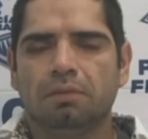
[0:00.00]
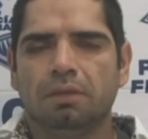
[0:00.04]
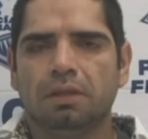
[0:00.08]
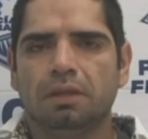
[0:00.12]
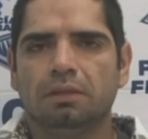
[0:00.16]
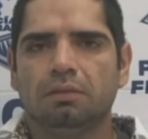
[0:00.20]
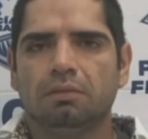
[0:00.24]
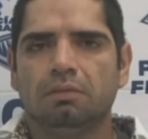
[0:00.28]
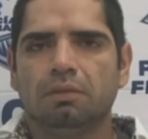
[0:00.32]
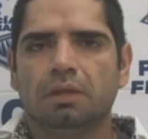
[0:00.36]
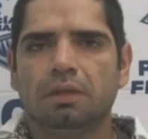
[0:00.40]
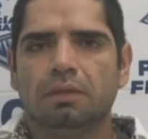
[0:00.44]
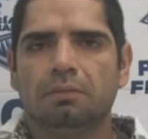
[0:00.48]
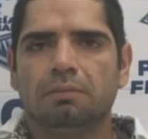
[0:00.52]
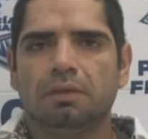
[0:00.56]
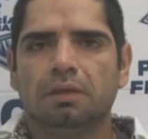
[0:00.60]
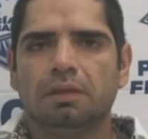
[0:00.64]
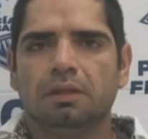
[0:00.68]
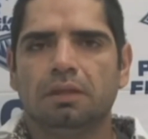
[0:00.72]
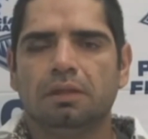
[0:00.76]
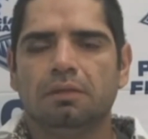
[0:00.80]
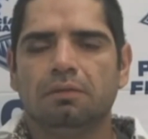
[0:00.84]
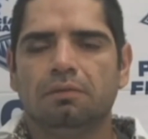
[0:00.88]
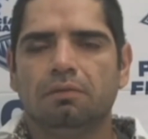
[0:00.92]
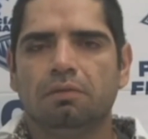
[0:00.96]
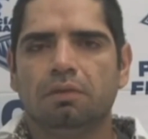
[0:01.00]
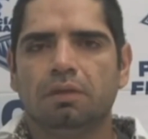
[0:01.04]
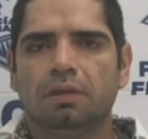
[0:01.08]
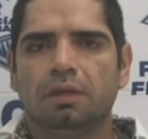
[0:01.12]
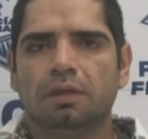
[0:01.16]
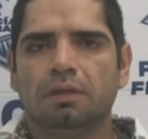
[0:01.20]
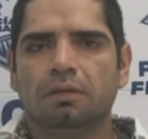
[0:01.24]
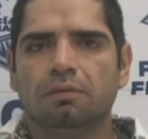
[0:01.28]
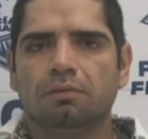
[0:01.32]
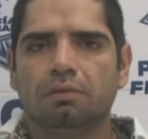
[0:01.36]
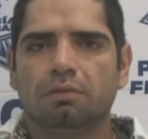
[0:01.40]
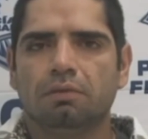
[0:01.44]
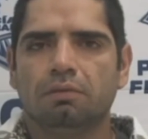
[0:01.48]
mediante una llamada
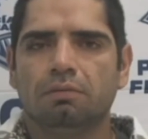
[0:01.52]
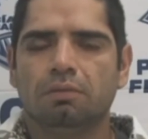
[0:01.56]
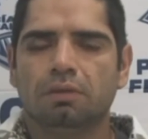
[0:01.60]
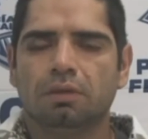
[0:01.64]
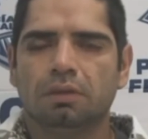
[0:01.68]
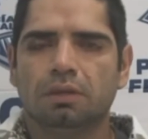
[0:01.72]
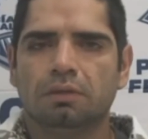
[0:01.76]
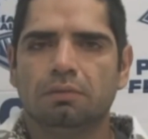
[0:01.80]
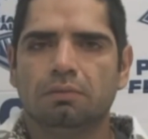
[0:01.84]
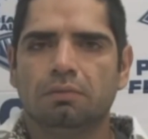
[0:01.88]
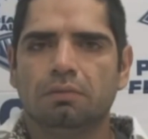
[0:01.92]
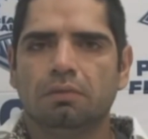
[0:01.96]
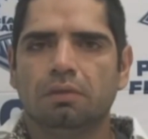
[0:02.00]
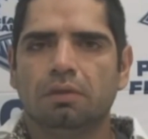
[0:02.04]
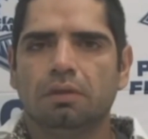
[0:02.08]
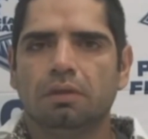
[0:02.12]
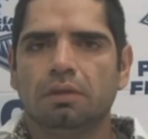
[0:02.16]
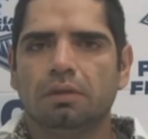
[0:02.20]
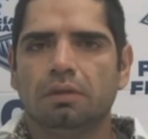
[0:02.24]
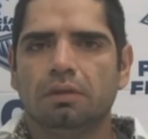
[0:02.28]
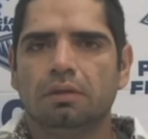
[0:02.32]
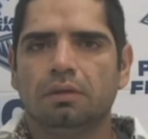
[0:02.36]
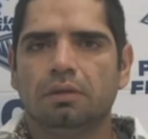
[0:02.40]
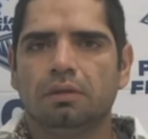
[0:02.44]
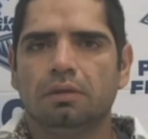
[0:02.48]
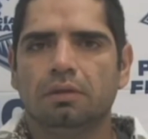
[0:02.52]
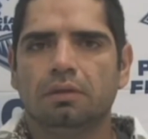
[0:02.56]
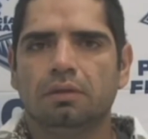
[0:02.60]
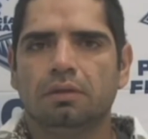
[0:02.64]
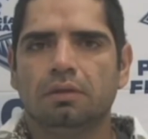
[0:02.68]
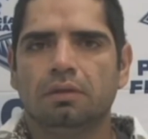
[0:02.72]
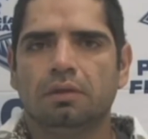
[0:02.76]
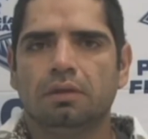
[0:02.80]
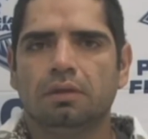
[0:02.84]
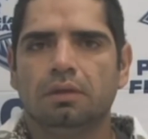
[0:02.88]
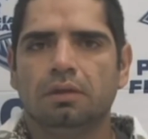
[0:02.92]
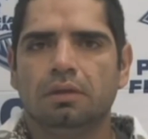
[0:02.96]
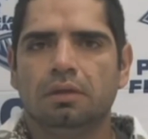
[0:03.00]
telefónica, fue como activó el,
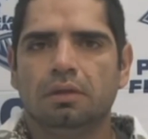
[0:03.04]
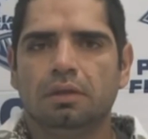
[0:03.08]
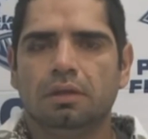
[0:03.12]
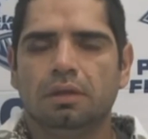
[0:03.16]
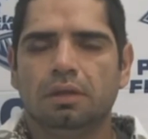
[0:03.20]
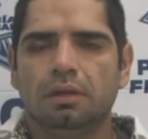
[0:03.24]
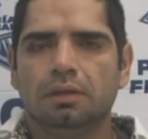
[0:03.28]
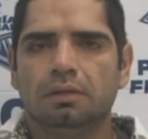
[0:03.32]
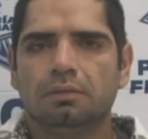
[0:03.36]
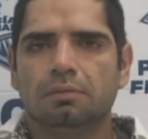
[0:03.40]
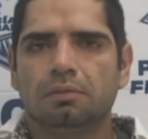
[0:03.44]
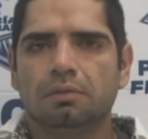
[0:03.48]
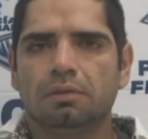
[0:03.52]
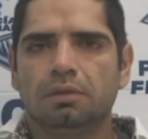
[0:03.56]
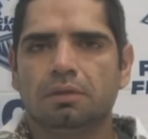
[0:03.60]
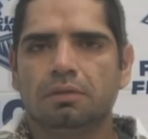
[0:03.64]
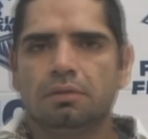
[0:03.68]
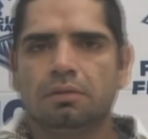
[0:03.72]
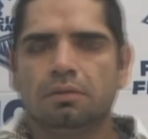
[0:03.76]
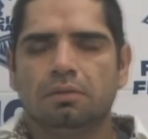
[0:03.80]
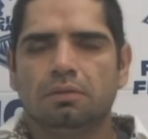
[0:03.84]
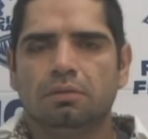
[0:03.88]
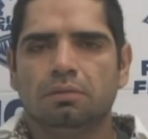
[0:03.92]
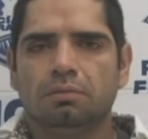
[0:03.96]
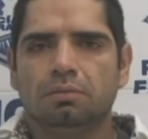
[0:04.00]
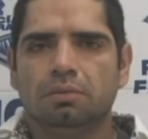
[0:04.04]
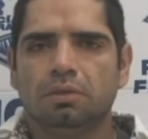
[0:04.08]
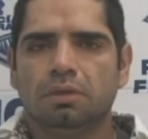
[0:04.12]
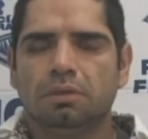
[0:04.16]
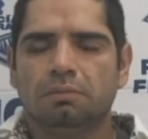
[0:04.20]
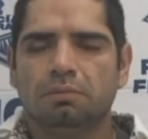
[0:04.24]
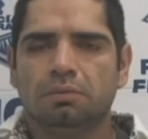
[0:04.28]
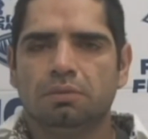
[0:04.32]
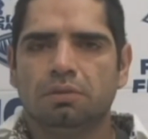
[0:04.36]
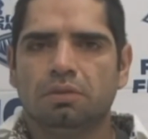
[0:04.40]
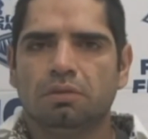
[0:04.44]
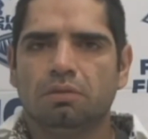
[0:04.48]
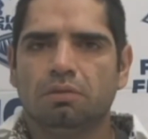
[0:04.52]
explosivo. No, pues ya
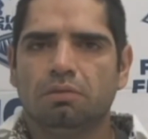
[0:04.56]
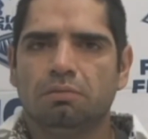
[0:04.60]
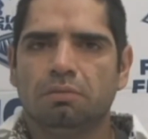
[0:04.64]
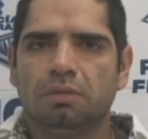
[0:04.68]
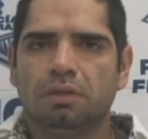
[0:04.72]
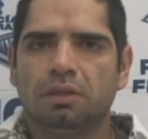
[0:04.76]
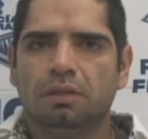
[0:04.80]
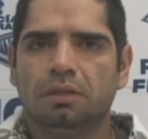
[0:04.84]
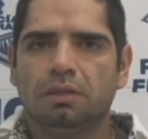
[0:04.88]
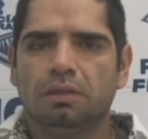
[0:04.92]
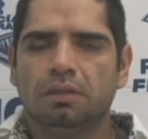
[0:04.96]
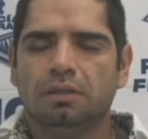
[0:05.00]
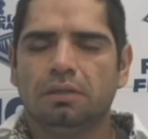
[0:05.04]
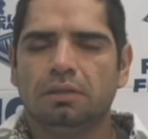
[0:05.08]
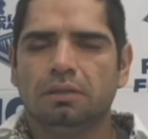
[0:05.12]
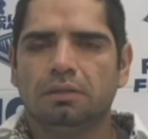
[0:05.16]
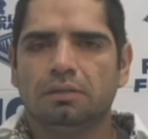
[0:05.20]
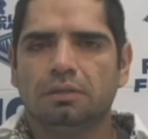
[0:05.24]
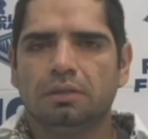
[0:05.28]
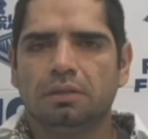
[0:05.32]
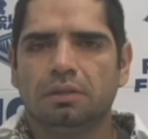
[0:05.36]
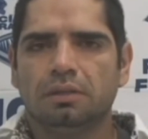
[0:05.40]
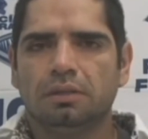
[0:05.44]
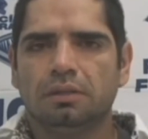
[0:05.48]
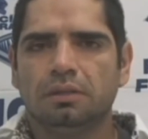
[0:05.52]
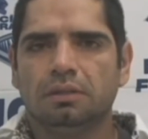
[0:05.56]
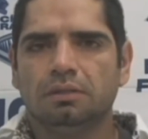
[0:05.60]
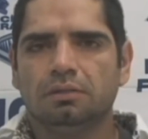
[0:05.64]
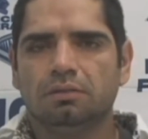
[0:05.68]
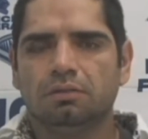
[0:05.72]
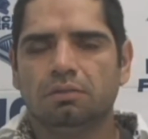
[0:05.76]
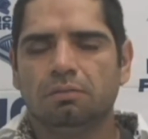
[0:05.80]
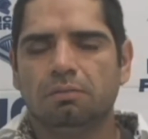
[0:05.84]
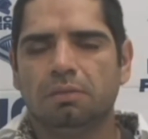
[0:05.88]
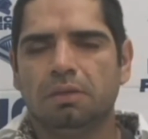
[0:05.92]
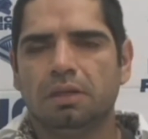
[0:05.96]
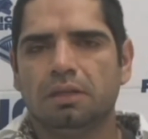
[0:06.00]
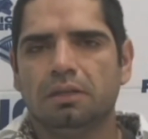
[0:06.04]
posteriormente se
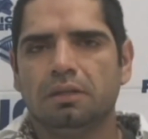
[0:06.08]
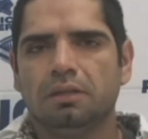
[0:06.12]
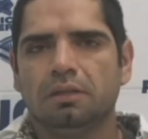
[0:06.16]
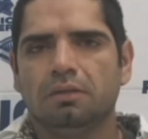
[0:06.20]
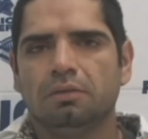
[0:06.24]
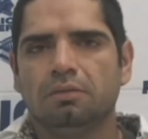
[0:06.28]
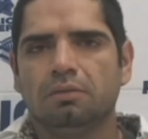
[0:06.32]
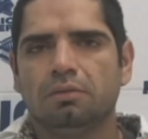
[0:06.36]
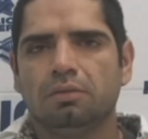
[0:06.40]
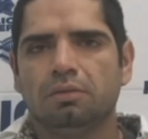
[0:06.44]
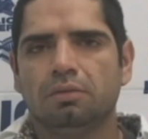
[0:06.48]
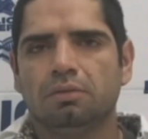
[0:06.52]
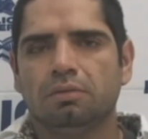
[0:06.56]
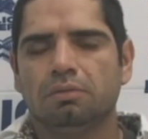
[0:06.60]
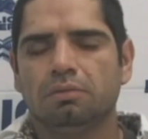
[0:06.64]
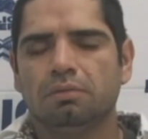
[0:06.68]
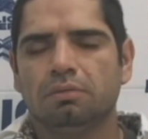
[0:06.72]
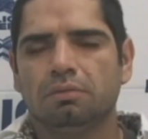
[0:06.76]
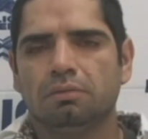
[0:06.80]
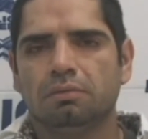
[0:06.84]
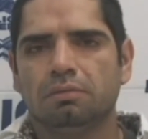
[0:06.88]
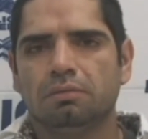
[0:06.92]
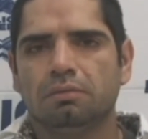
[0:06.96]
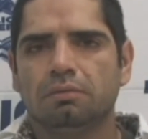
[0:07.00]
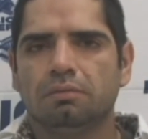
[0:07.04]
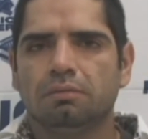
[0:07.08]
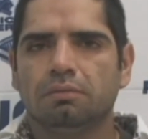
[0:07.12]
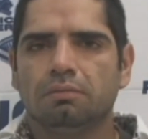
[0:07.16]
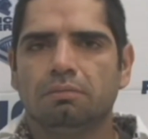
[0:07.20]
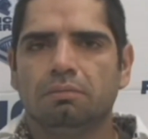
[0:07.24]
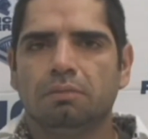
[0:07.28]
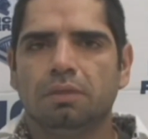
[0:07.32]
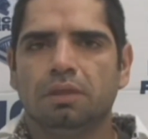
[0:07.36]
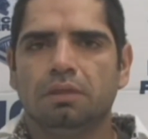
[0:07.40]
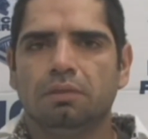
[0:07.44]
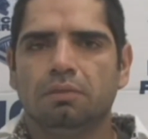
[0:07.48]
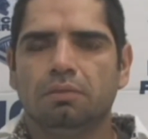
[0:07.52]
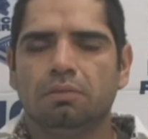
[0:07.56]
hizo el plan de otro
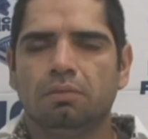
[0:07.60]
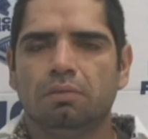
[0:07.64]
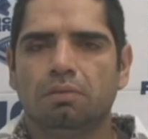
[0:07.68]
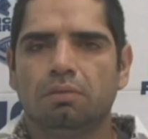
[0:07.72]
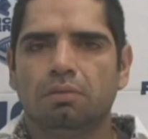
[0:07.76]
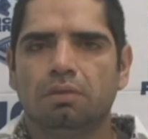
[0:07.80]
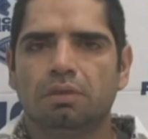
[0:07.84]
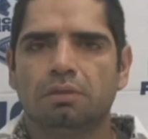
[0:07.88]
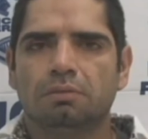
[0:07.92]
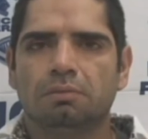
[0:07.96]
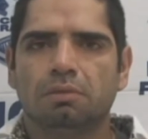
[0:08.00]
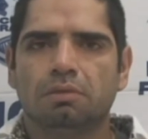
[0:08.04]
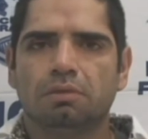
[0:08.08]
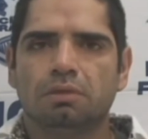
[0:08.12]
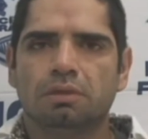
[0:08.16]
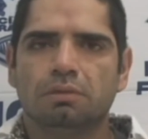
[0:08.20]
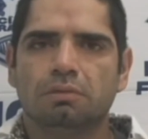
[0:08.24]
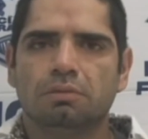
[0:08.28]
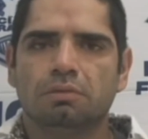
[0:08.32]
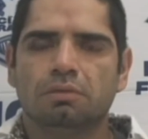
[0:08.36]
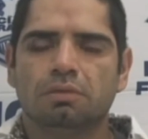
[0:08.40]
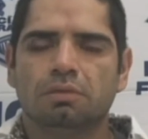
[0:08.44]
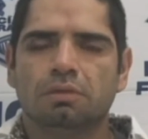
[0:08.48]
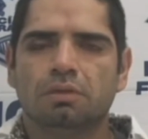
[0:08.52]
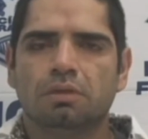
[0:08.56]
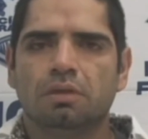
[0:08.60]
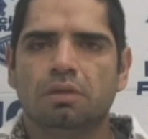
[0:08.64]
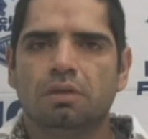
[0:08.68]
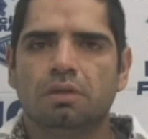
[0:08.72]
vehículo con explosivos.